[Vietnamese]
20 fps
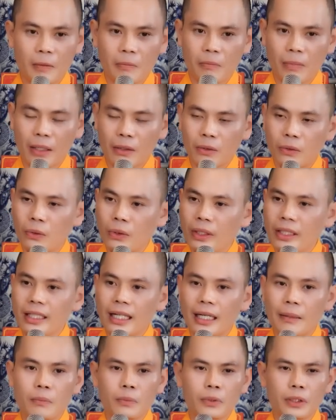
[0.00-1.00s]
Mà cuối
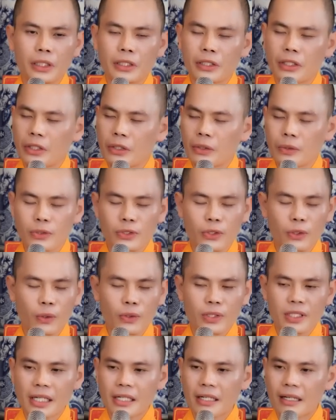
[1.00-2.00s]
năm thì nhiều
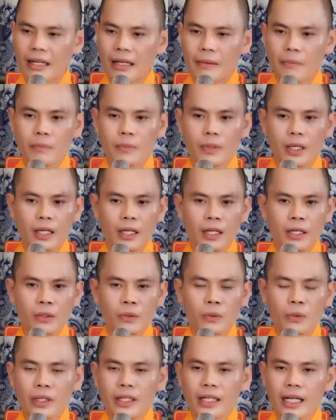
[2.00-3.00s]
sổ sách lắm.
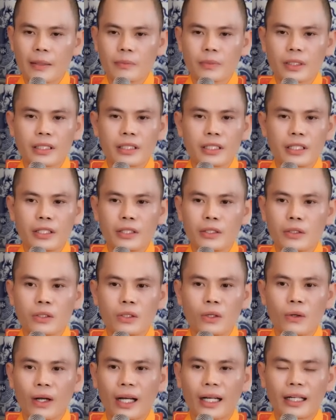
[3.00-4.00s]
Cuối năm thì
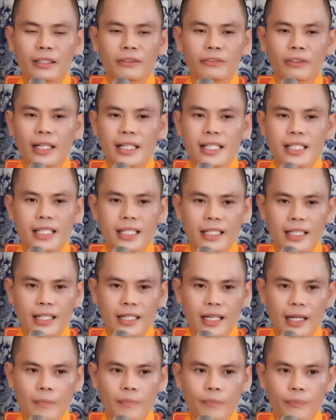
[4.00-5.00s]
nhiều khoản phải
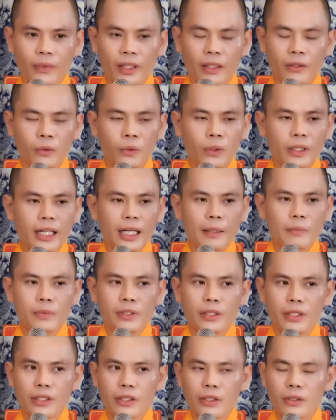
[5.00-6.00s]
chi lắm. Cuối
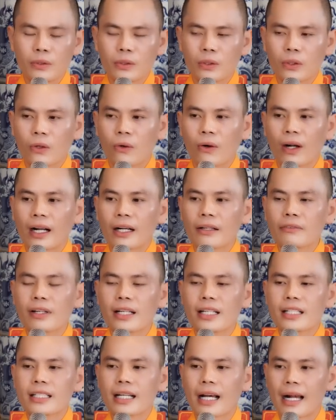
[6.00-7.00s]
năm nhiều khoản
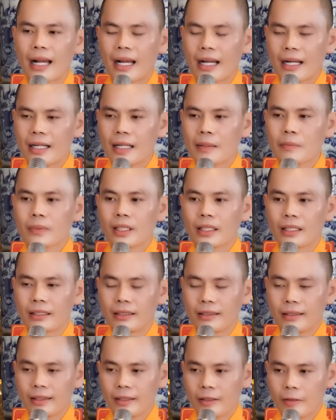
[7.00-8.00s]
phải trả lắm thầy
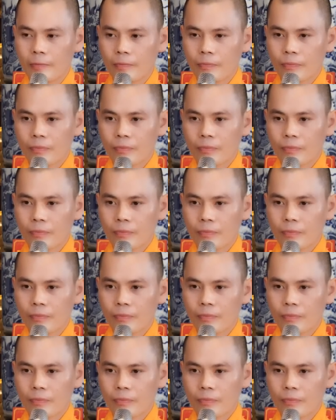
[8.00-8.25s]
ơi.